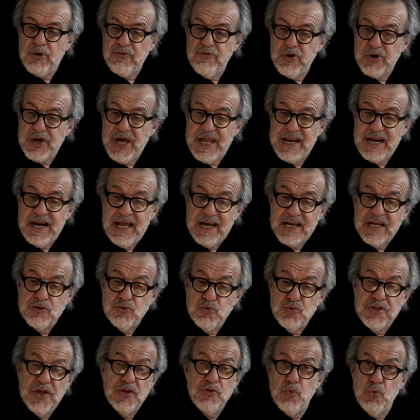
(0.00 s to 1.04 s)
provocare la
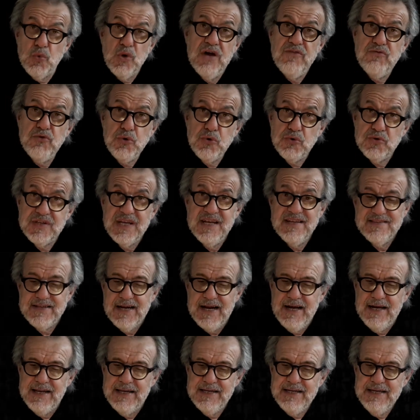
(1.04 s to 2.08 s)
caduta di un lavoro
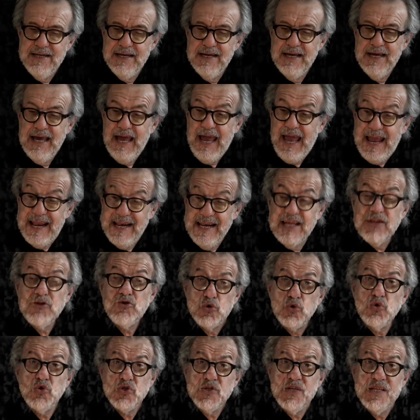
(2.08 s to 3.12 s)
teatrale è la
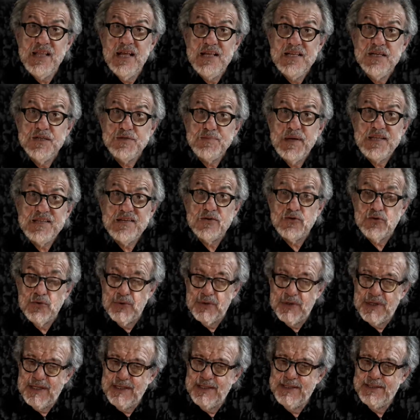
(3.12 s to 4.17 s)
tosse degli spettatori.